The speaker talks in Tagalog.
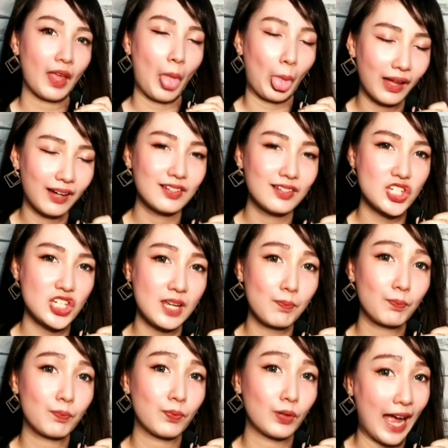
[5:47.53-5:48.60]
very cheap
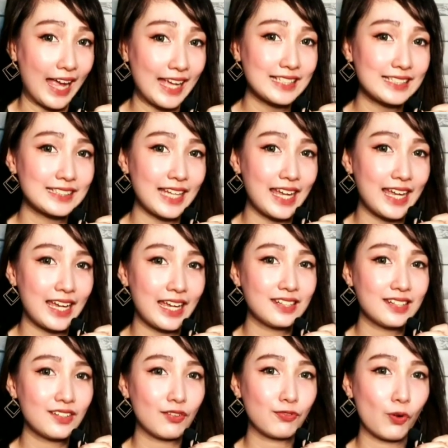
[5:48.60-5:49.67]
price, and
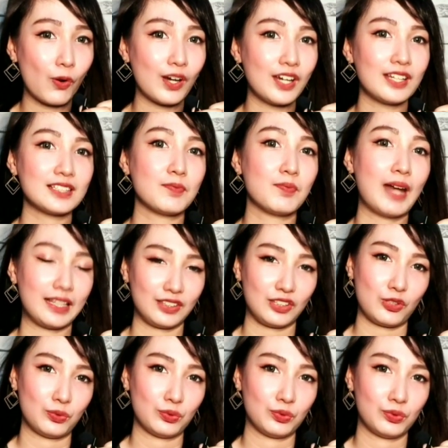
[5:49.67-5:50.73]
of course, brand
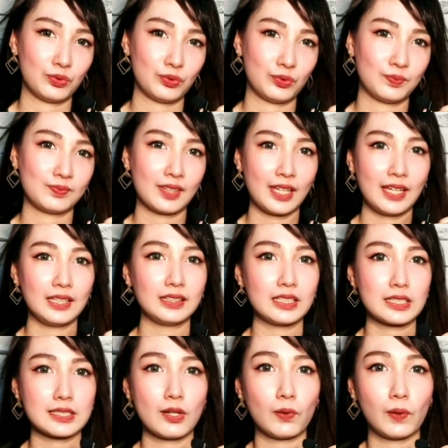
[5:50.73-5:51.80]
new. Hindi
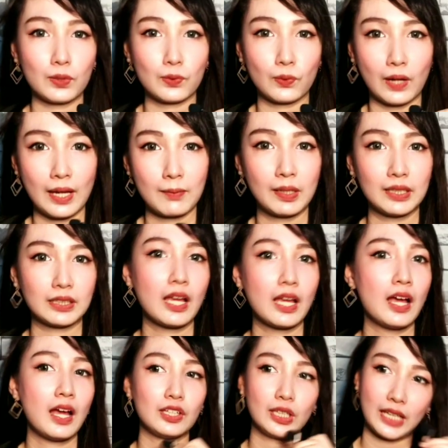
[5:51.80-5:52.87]
siya sa okay ukay but
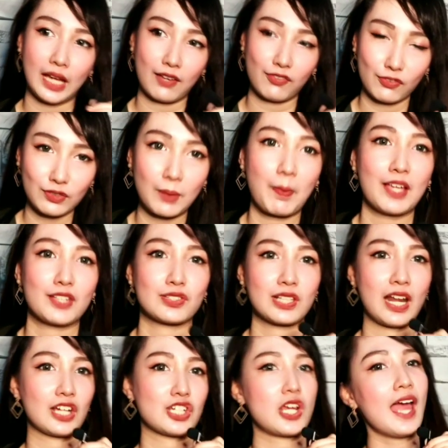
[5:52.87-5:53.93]
yun nga, 50 pesos
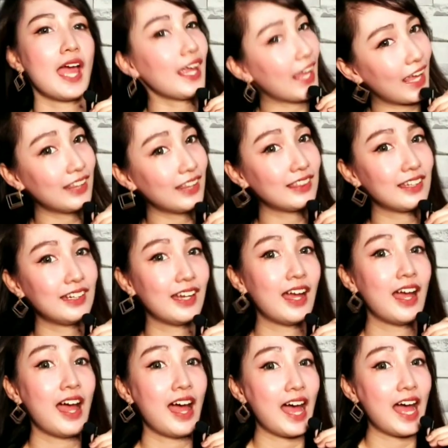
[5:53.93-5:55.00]
lang siya. And
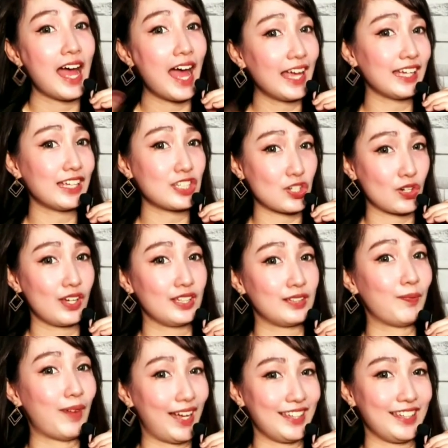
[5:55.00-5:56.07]
I enjoyed
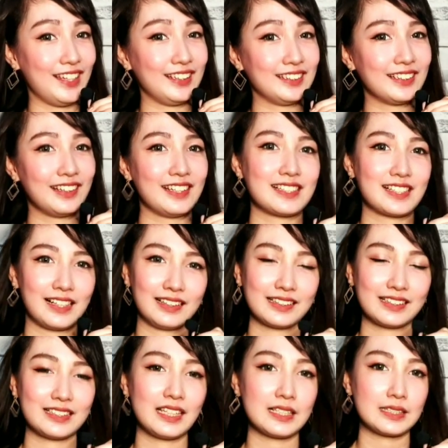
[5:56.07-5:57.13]
buying this
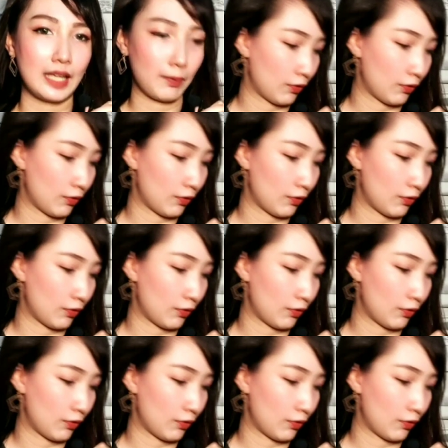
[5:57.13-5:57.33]
this type